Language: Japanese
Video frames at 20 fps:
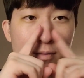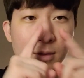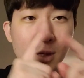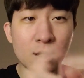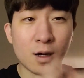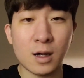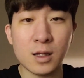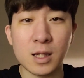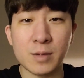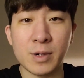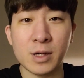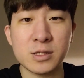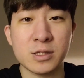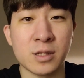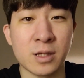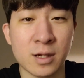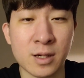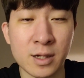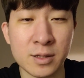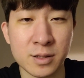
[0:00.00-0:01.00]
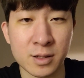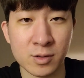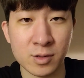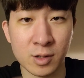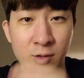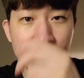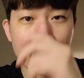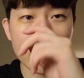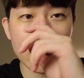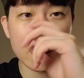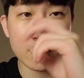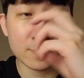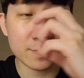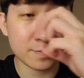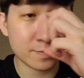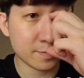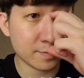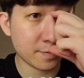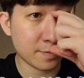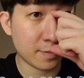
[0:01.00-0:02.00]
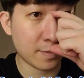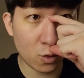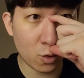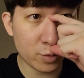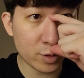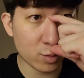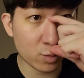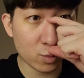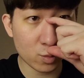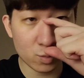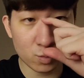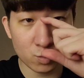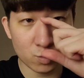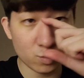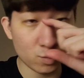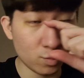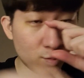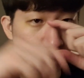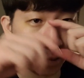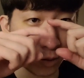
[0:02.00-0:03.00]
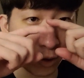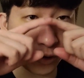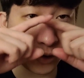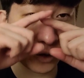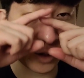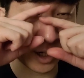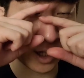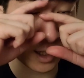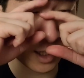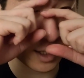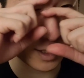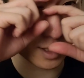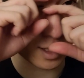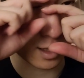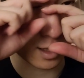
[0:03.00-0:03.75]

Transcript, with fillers: 鼻マジででかいんだよな、俺。こういうのもっとでかくないです